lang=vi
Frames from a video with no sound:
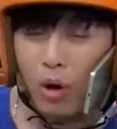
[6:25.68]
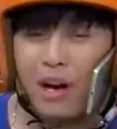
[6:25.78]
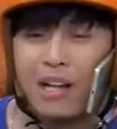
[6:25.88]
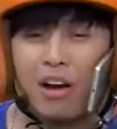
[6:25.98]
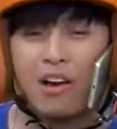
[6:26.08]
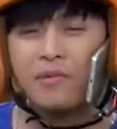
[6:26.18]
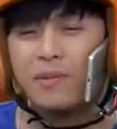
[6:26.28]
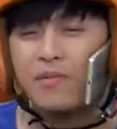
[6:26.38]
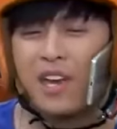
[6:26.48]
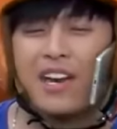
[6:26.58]
Ủa, rồi
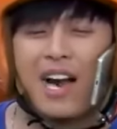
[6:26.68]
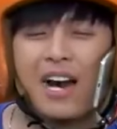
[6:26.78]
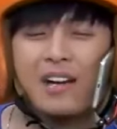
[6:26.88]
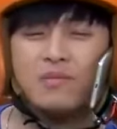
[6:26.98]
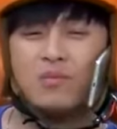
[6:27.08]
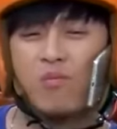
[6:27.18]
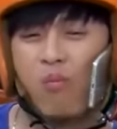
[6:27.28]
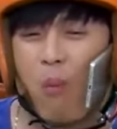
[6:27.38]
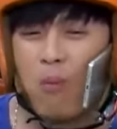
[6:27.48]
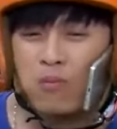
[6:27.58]
thím gì hả?
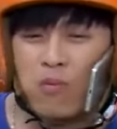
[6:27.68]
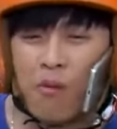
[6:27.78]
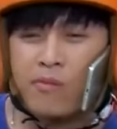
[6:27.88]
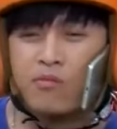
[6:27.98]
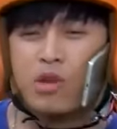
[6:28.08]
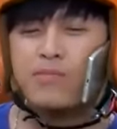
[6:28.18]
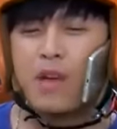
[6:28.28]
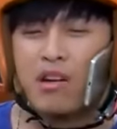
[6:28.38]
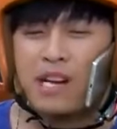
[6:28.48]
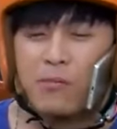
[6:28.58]
Thím
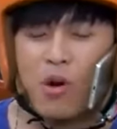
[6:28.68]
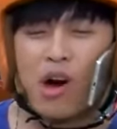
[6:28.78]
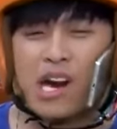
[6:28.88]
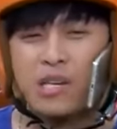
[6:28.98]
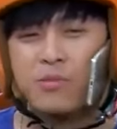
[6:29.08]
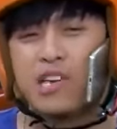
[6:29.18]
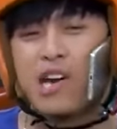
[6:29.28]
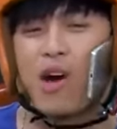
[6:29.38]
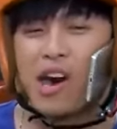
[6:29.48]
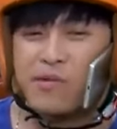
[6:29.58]
cho con gặp cô Hiền chút
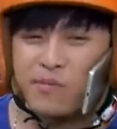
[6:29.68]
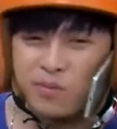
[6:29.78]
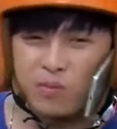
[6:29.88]
xíu đi.